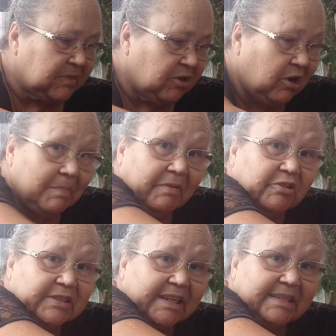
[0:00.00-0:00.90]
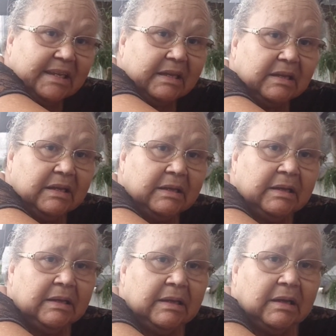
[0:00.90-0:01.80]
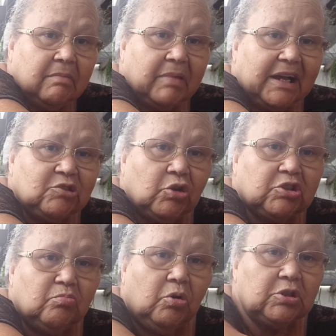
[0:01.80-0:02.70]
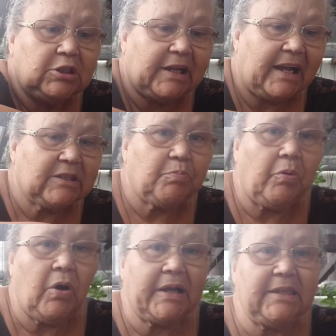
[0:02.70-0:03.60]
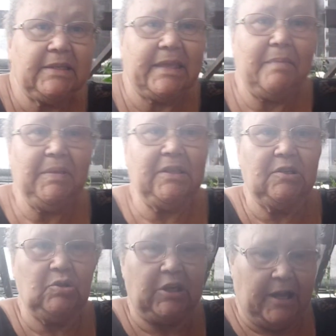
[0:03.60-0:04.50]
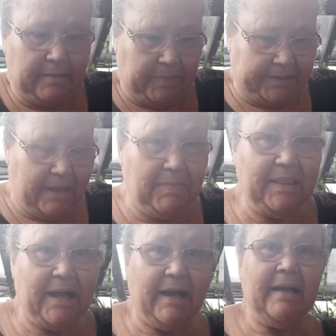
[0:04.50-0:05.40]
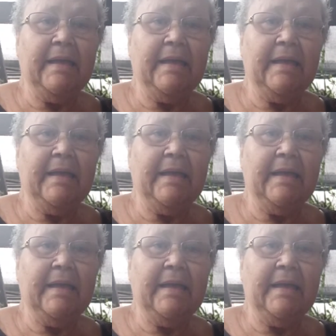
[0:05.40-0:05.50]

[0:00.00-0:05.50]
Olha pra vocês verem. Mais um outro monte de caspô aqui, terminando já, pra terminar.